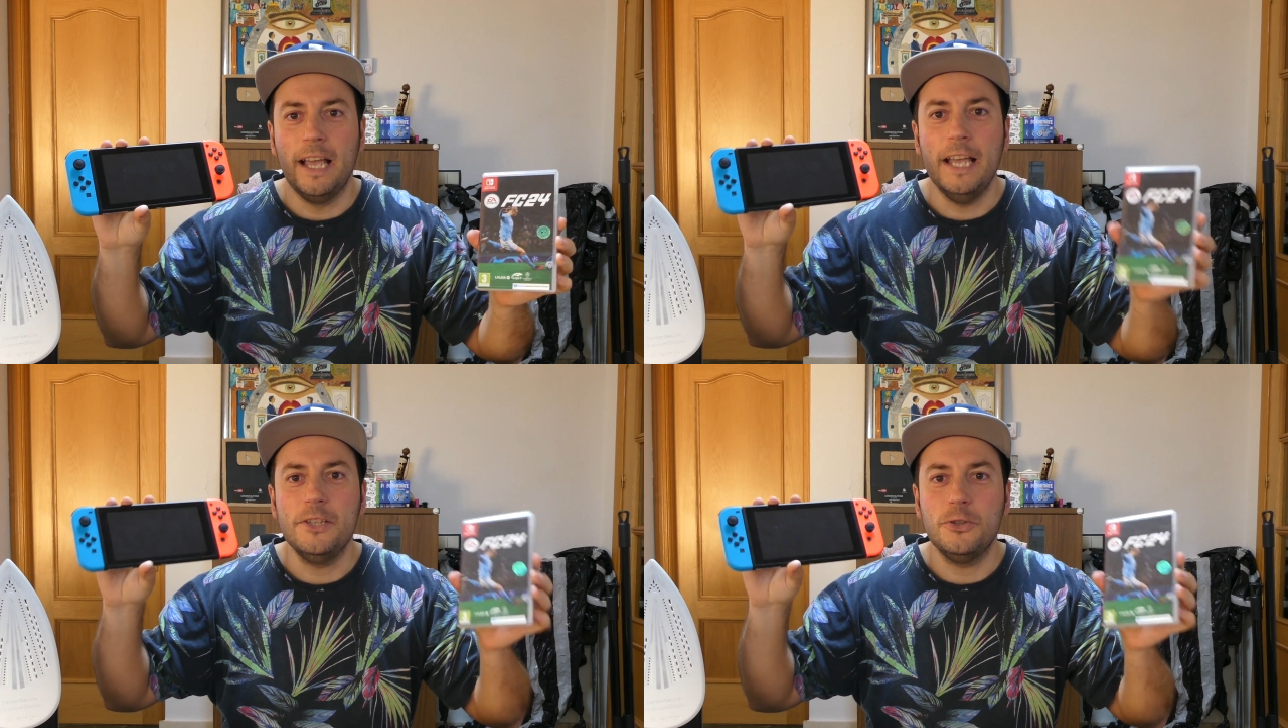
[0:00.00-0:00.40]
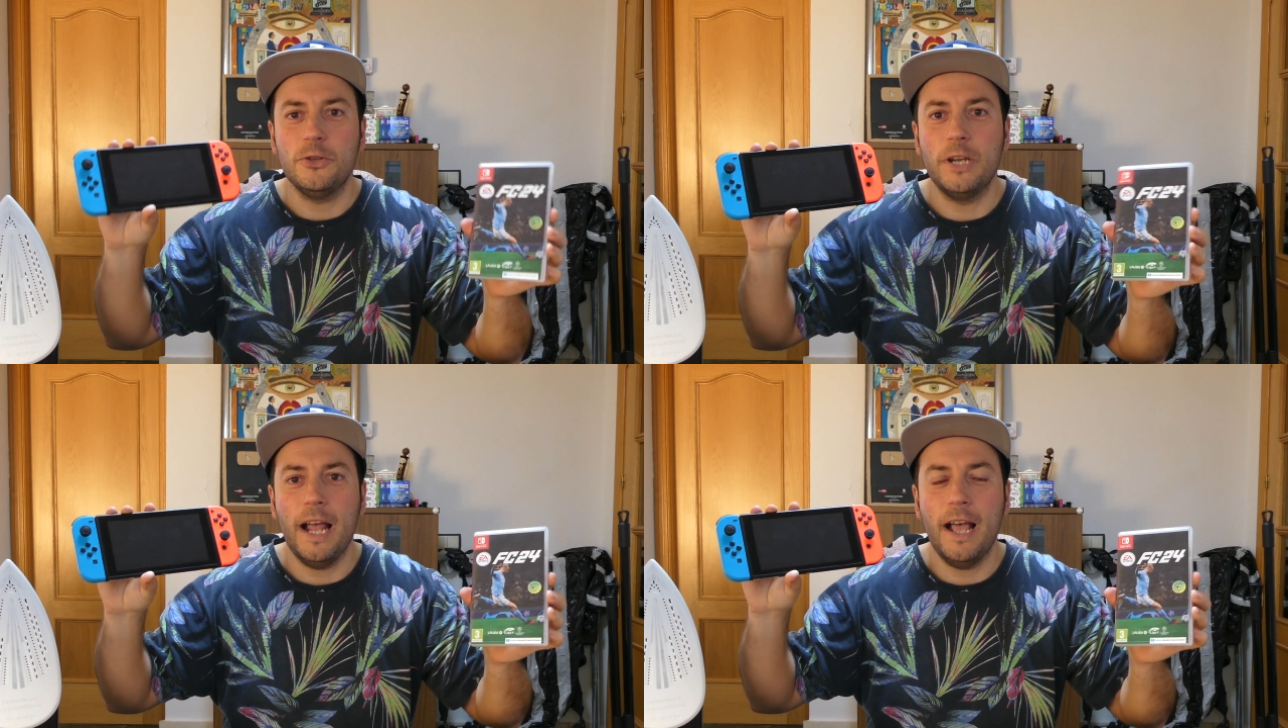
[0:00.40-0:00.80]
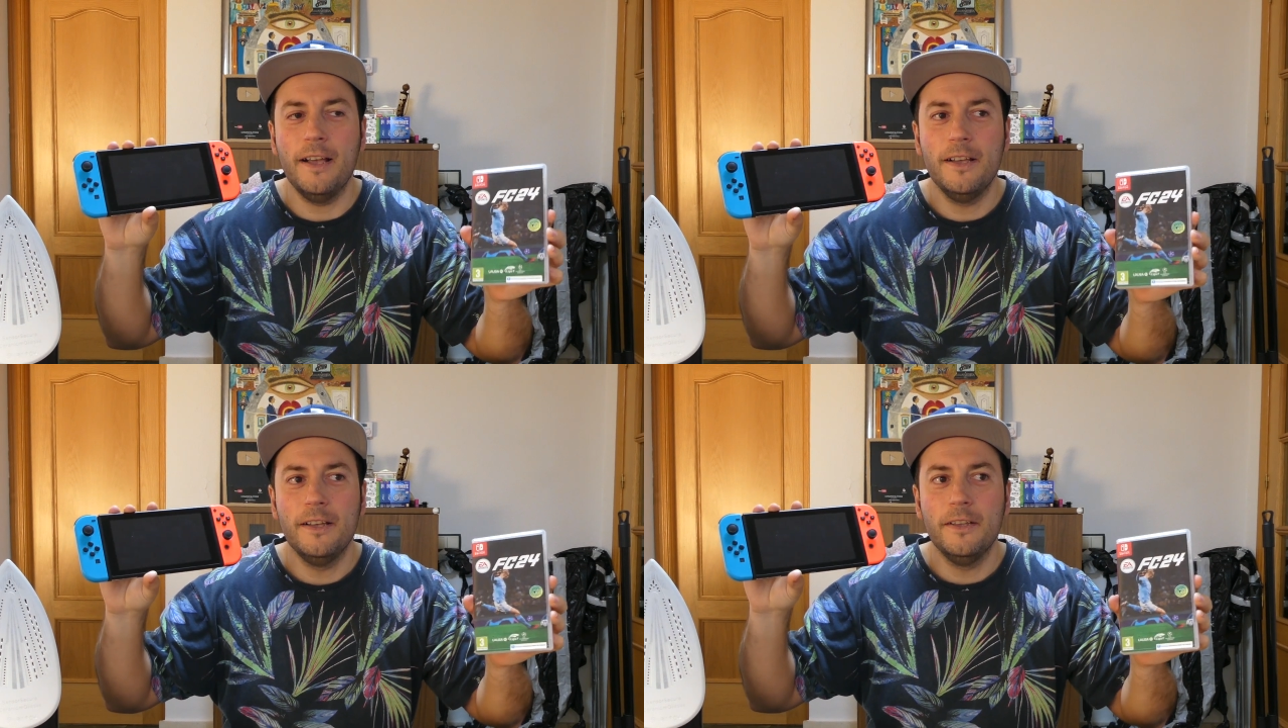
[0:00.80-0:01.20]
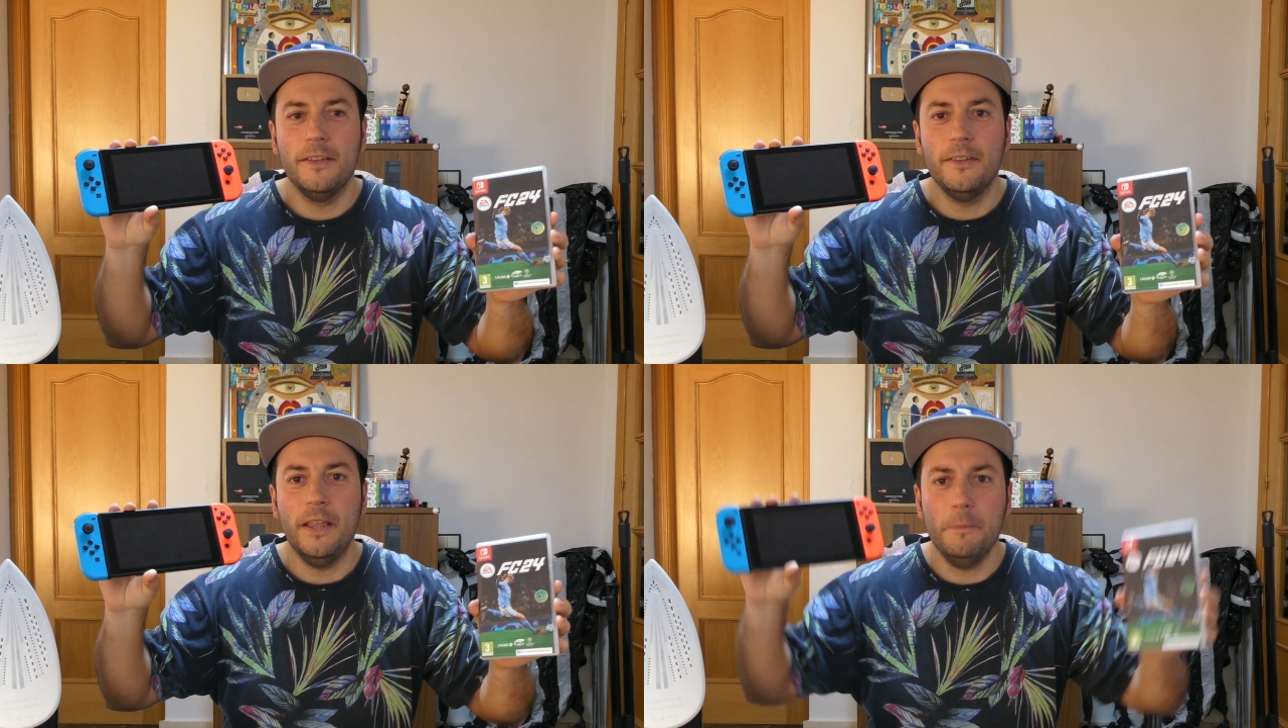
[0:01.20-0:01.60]
Esto será
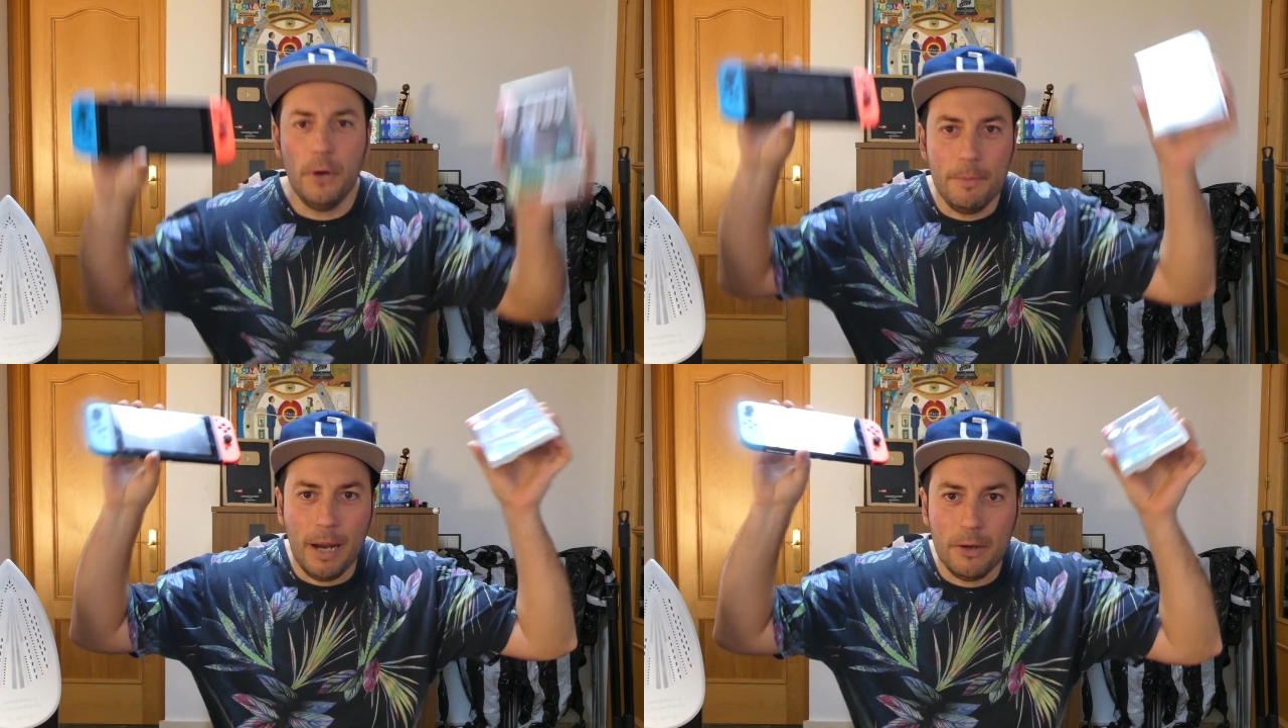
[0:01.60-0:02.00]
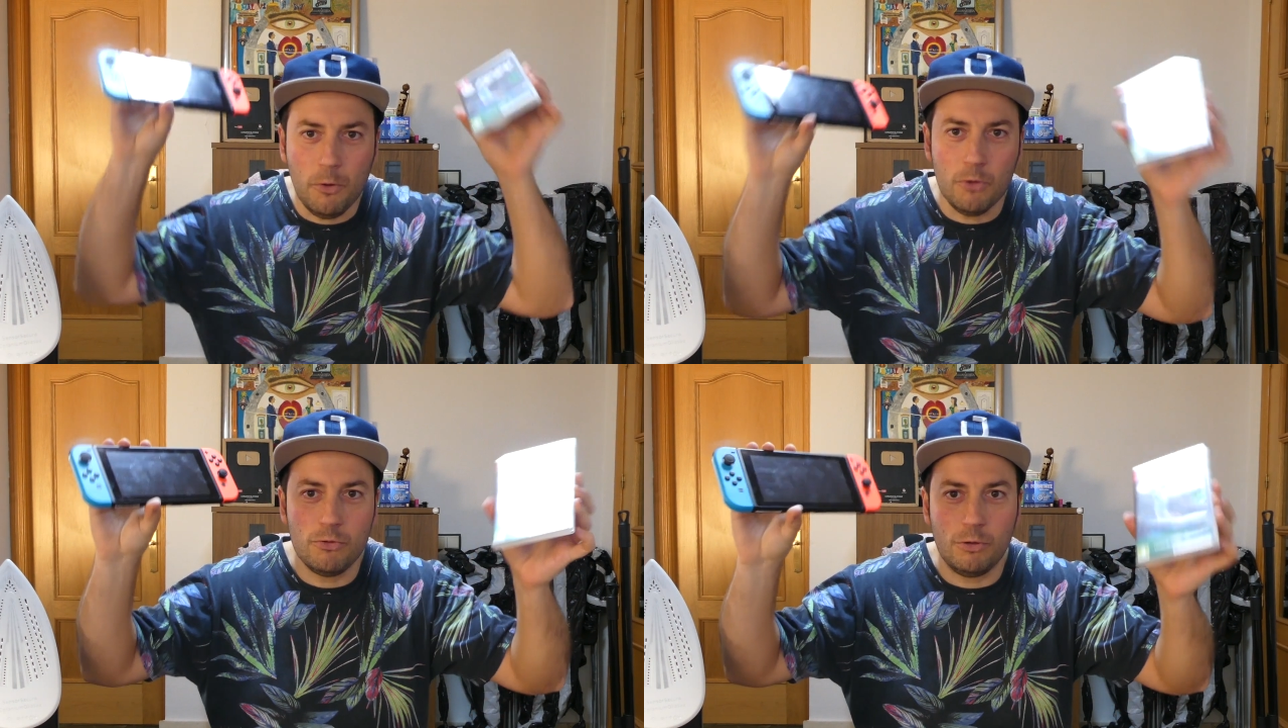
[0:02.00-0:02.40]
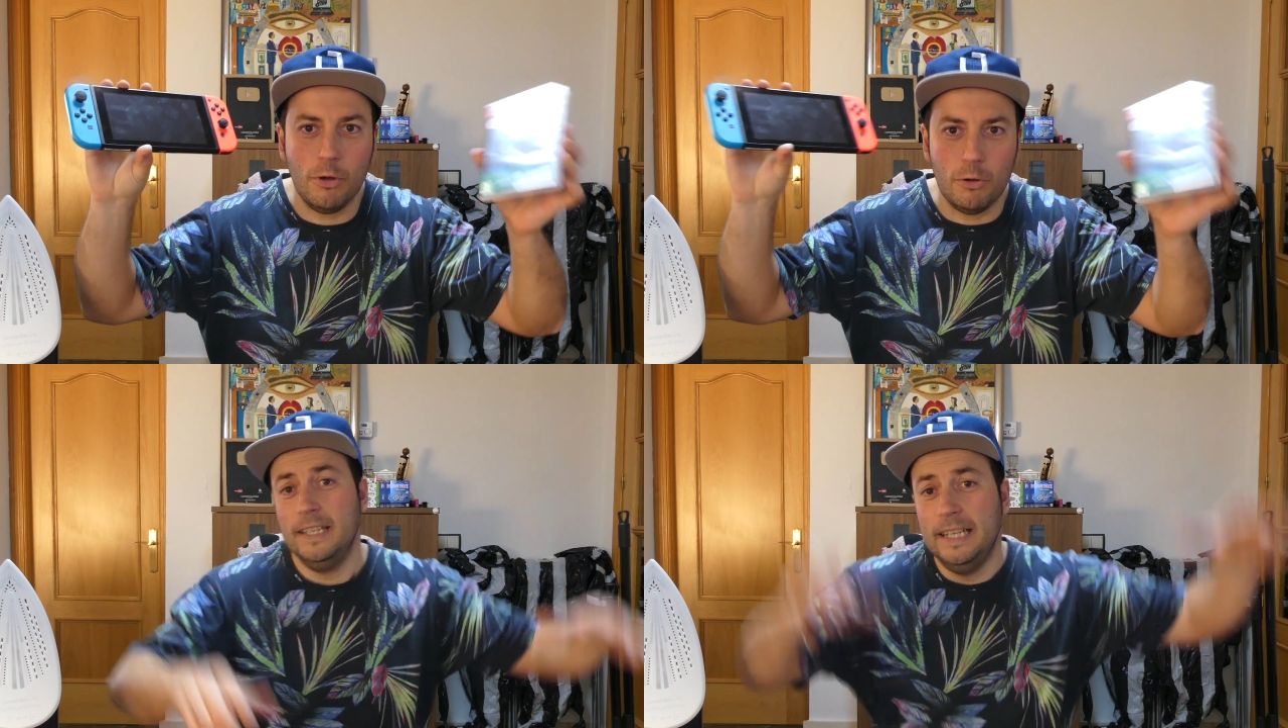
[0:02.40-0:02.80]
de muy mal gusto